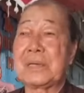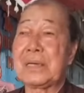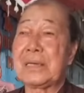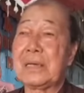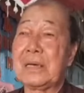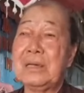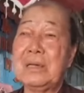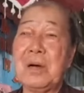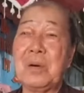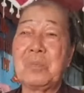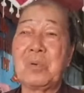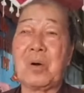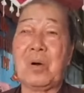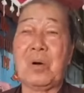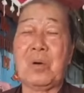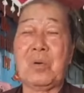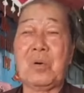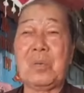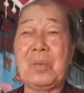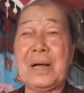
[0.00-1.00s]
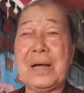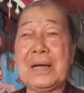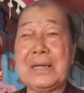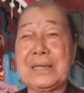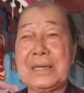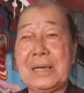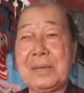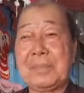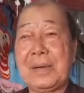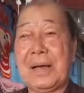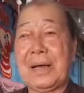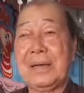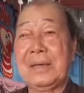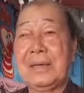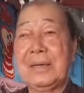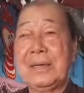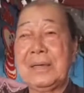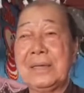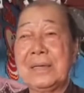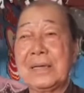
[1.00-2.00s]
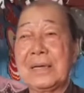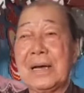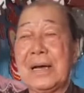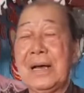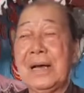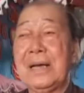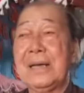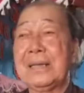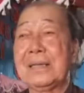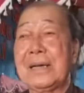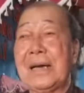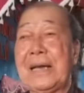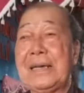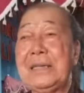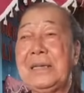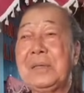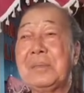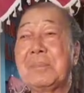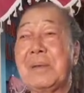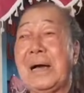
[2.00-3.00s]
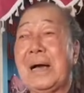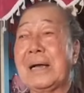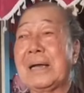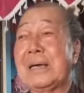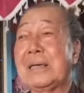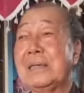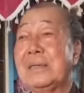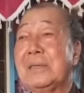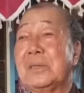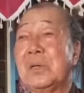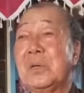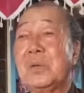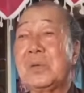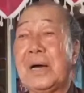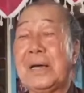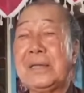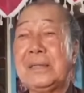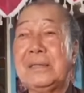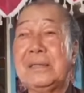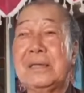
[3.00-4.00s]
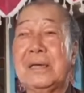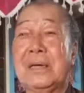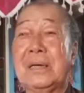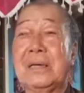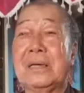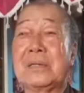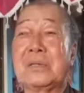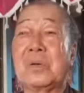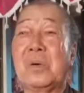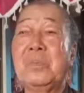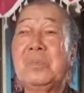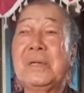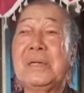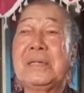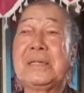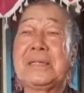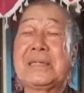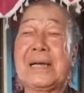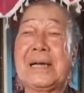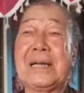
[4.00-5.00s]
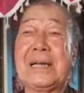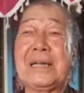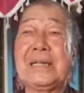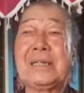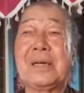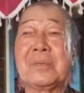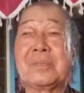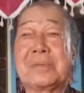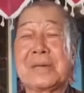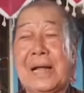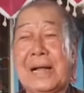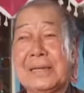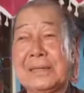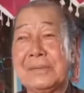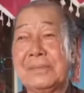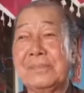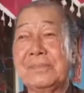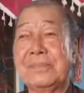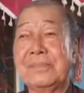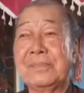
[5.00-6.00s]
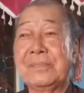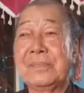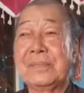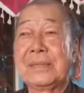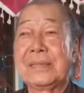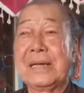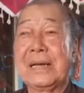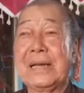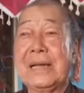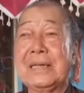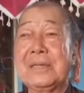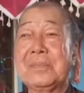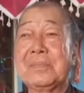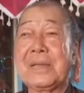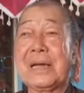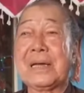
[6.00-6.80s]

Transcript: sanh tử không còn có bác anh chị em à à, cảnh niết bàn là nơi cứu cánh về chúng đi xa lánh hồng trần giờ đây chúng